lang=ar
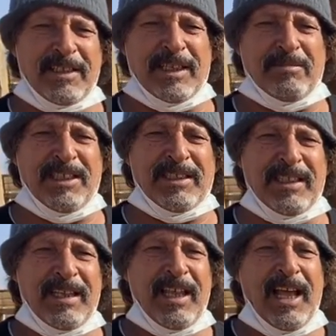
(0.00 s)
سمعتي
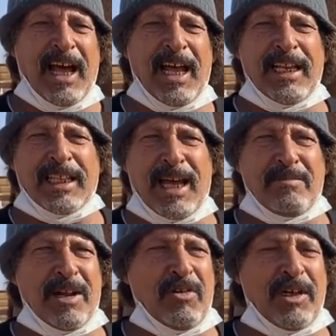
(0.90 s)
اللي
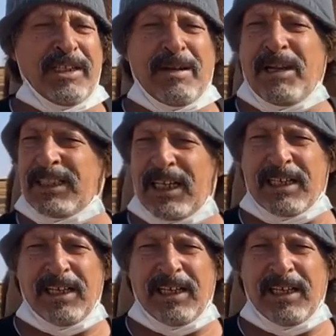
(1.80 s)
ضامنه وحده ما تلقح